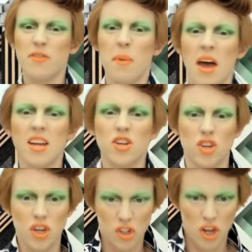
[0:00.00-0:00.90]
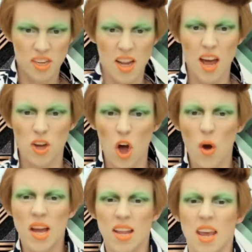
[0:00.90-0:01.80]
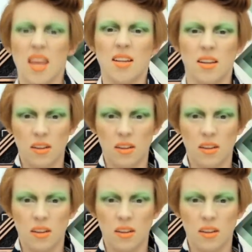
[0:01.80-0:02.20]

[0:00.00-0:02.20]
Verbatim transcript: nên tên gọi này thật phù hợp. Với